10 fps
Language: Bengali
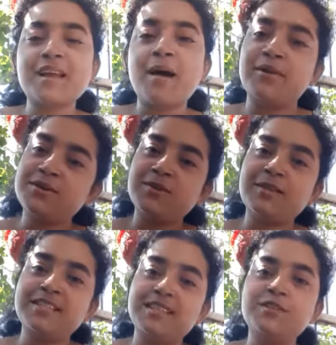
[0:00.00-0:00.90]
আবারও
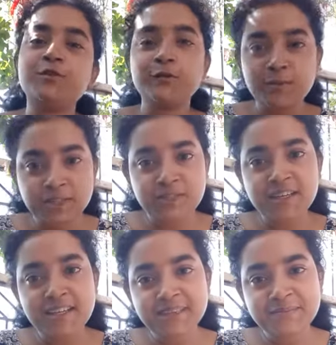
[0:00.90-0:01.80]
সবাইকে জানাই শুভ
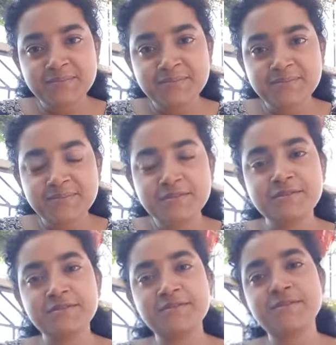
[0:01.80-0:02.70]
বিজয়া
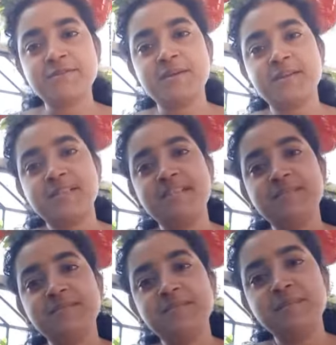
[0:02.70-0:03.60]
সবাই
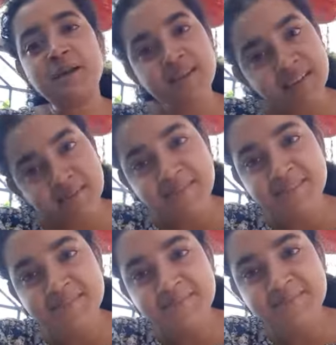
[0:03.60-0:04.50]
ভালো থাকবেন